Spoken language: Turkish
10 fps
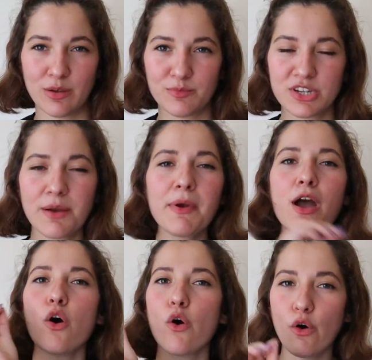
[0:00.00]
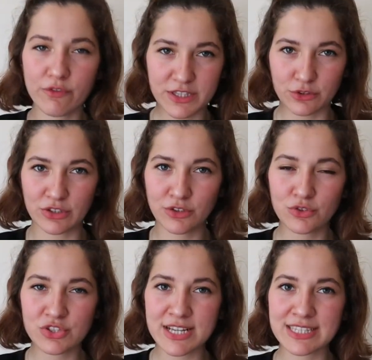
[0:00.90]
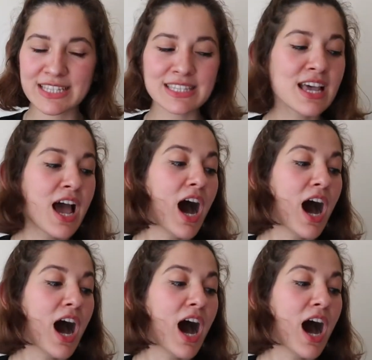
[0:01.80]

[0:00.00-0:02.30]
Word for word: yapacağım. O videoda da duyacaksınız.